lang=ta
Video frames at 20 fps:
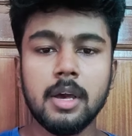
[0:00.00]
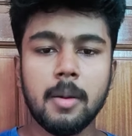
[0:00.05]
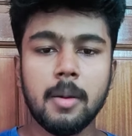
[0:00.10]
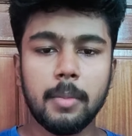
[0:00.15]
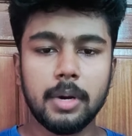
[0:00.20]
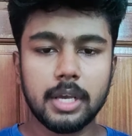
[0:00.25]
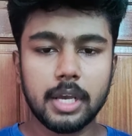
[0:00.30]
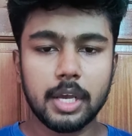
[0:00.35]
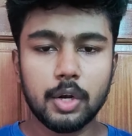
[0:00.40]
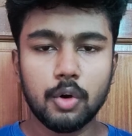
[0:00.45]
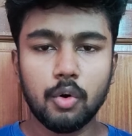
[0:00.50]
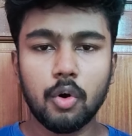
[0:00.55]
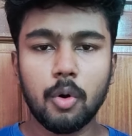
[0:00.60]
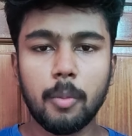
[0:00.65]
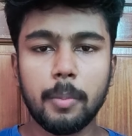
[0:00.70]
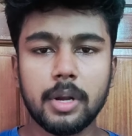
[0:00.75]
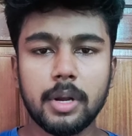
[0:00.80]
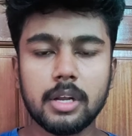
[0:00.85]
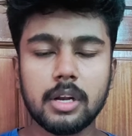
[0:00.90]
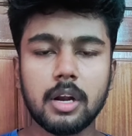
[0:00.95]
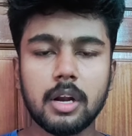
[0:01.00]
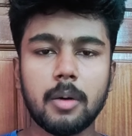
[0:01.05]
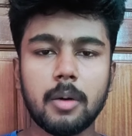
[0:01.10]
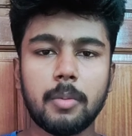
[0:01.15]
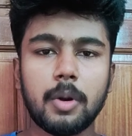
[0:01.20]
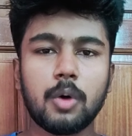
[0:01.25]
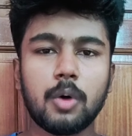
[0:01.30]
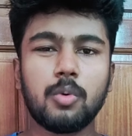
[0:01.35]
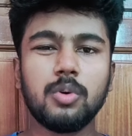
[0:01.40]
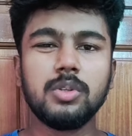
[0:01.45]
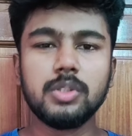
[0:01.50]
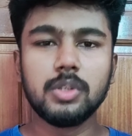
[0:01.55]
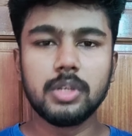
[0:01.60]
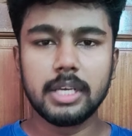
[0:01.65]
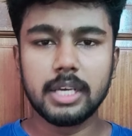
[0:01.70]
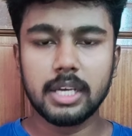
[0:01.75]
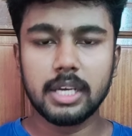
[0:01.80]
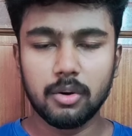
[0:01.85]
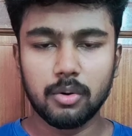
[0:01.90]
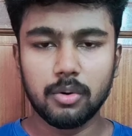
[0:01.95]
பட் என்னோட ஒப்பீனியன் என்ன அப்படின்னா கொஞ்சம்
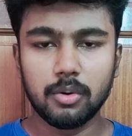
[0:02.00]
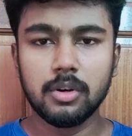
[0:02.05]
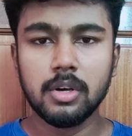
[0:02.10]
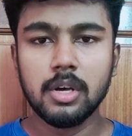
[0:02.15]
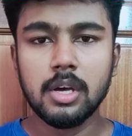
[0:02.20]
நீங்களும்